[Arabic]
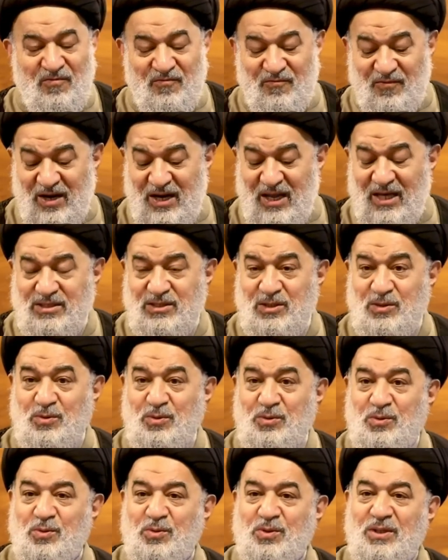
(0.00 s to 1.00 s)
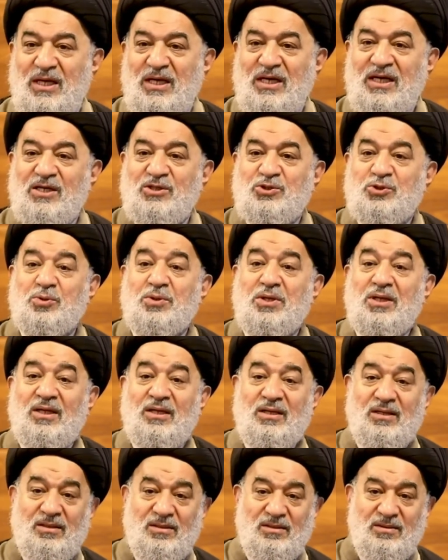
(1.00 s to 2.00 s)
فلا تكن هناك
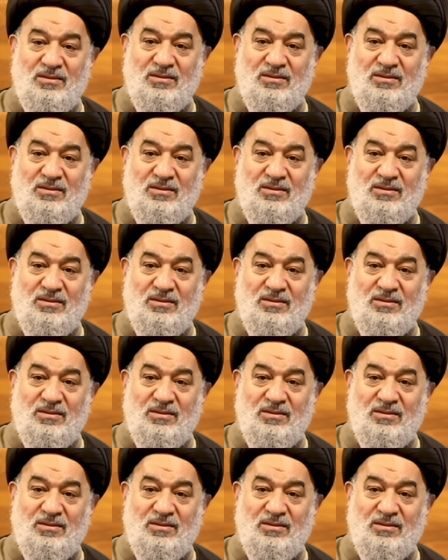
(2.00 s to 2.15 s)
جرأة